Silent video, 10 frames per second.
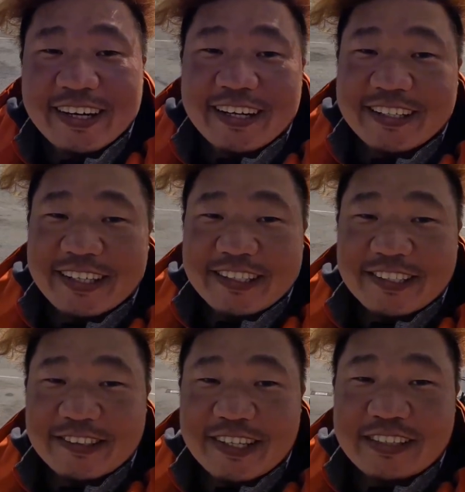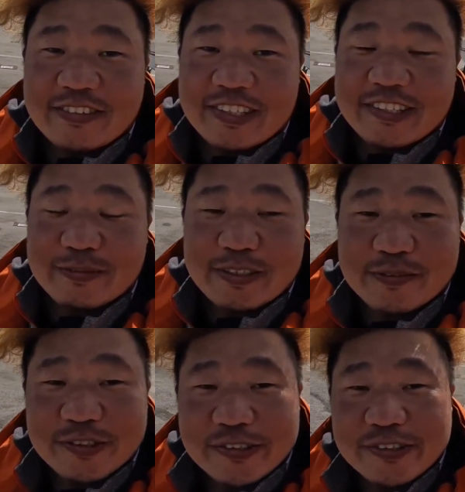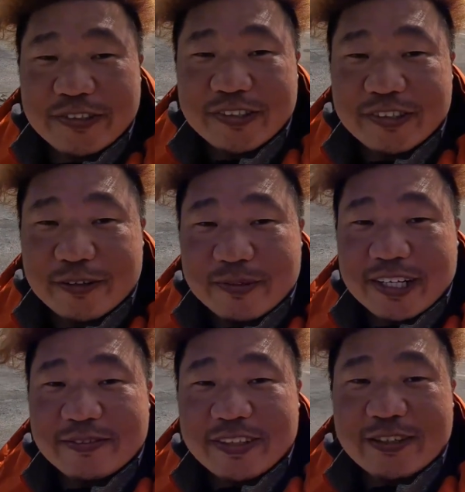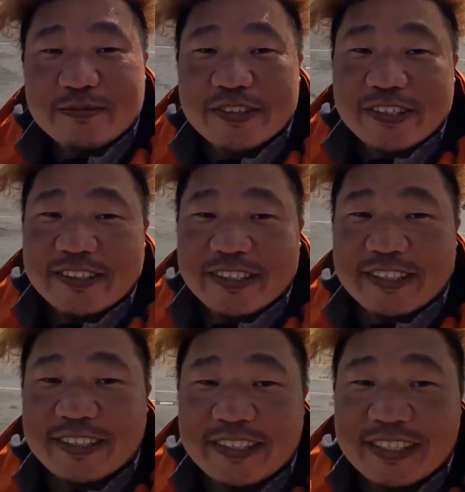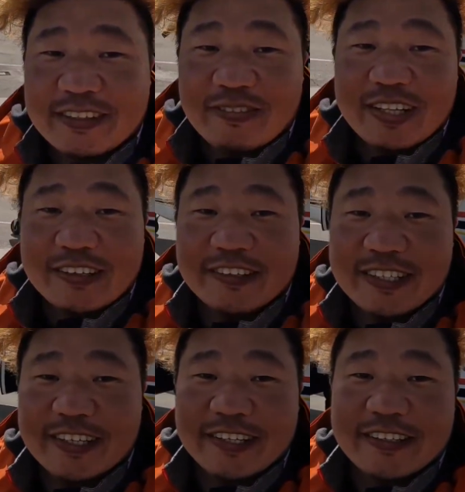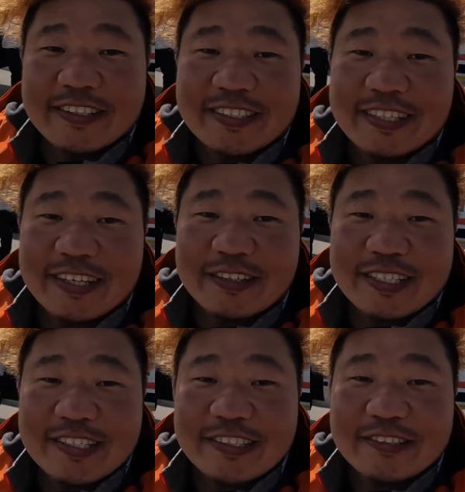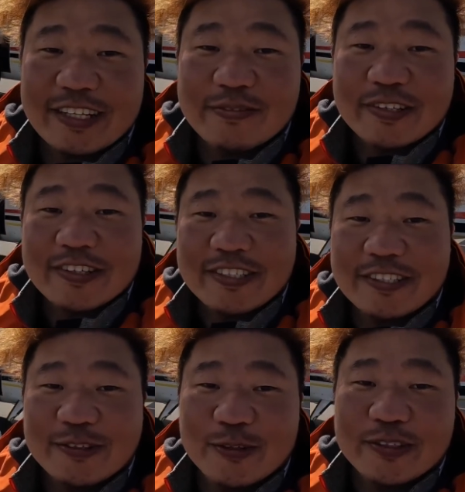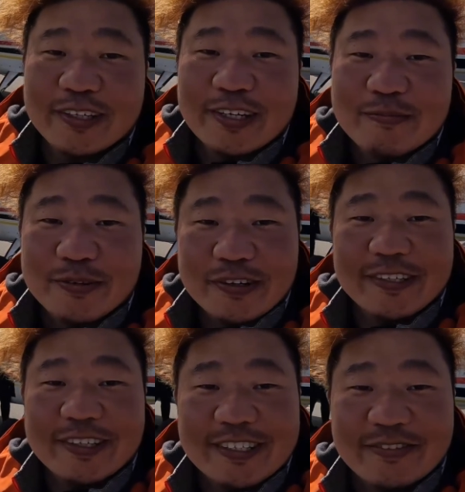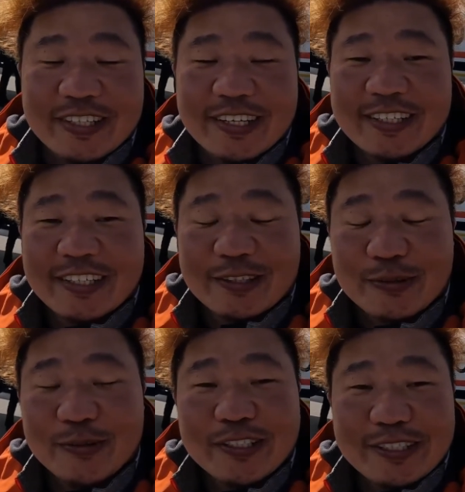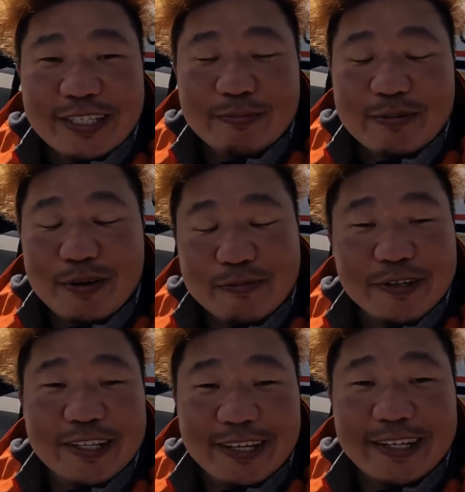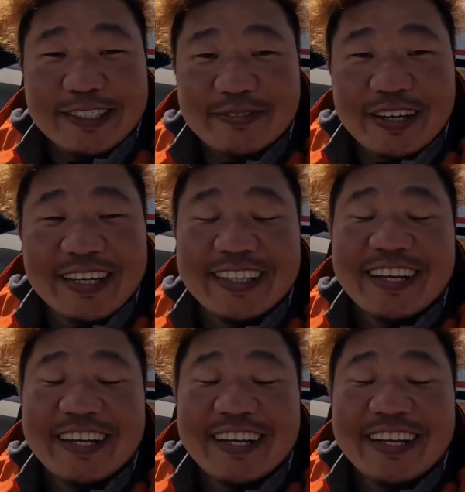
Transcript: 아 날씨도 생각보다 정말 너무 좋고 너무 아름다운 풍경들을 만난 것 같아요 제가 사진으로 담은 것을 곧 보여드리겠습니다 돈은 그냥 막 펑펑 날아갔지만